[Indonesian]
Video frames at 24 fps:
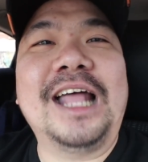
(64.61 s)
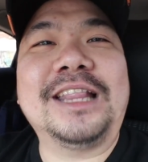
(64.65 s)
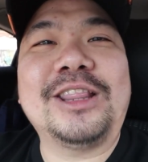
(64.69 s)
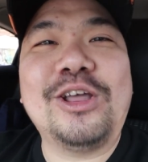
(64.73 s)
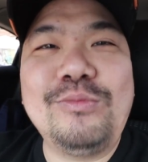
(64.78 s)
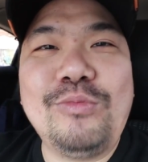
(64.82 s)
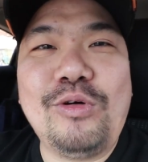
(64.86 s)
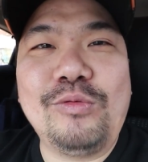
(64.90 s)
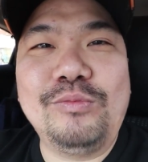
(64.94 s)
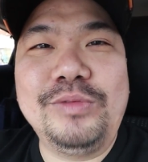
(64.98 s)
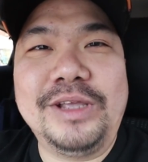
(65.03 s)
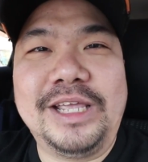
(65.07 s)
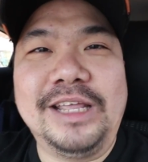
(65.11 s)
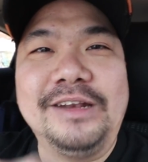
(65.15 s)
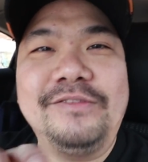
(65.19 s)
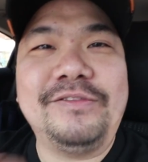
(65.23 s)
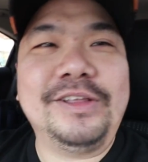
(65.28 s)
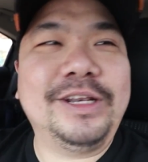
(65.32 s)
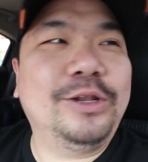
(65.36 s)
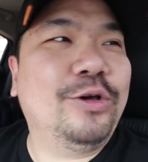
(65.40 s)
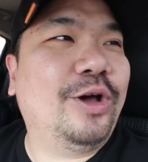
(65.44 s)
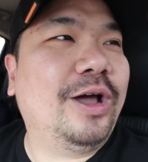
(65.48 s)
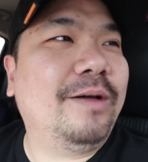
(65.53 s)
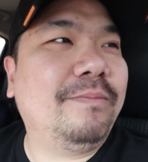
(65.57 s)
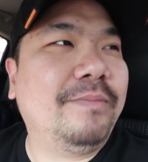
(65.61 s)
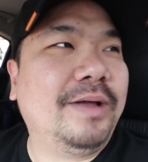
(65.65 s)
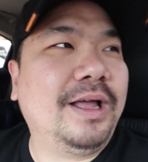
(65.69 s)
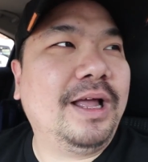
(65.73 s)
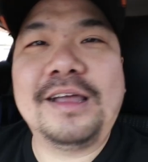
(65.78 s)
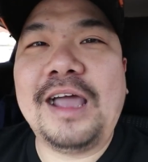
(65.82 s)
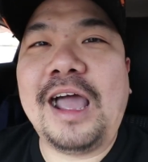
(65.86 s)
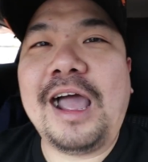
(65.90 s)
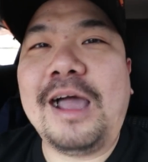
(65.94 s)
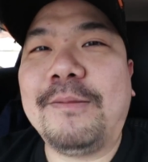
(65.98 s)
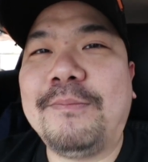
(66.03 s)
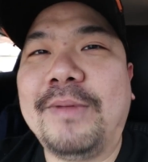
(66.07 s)
nggak tahu mau bikin video apa
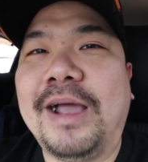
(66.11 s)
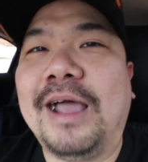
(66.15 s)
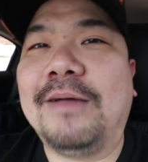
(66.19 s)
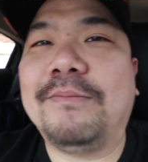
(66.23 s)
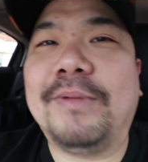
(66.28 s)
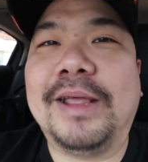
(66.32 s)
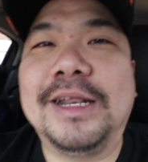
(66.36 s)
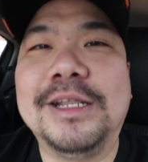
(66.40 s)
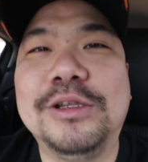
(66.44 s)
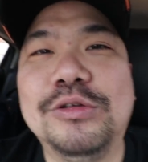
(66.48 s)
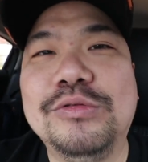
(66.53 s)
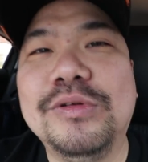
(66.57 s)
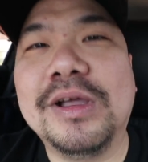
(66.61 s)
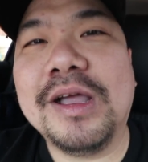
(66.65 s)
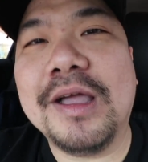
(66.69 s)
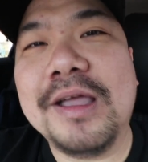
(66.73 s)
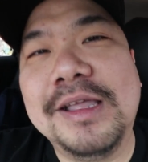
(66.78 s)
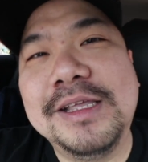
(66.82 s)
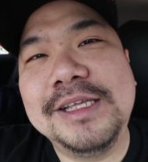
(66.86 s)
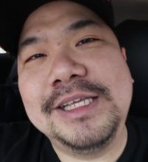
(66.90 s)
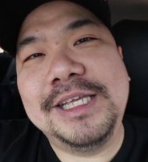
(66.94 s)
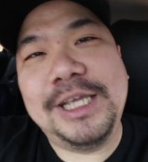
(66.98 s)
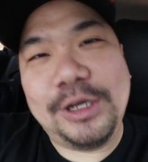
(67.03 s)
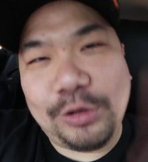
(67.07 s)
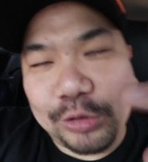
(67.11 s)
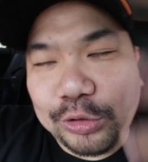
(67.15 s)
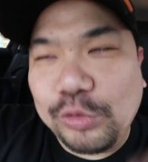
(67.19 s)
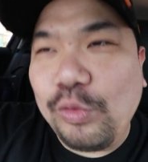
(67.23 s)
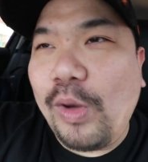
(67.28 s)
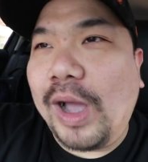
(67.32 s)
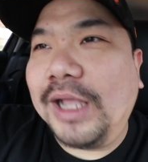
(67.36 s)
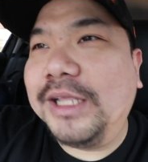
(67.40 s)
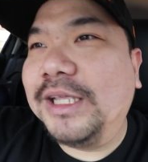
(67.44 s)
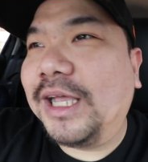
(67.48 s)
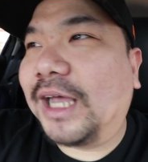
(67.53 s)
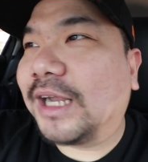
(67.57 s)
nggak ngapa-ngapain juga ikut
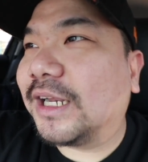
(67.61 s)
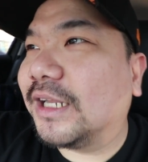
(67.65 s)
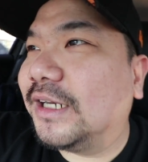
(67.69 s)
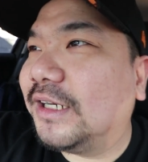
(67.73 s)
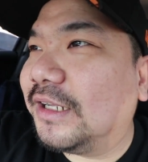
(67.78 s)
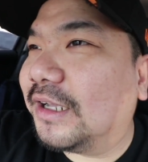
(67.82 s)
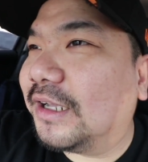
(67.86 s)
gua aja hari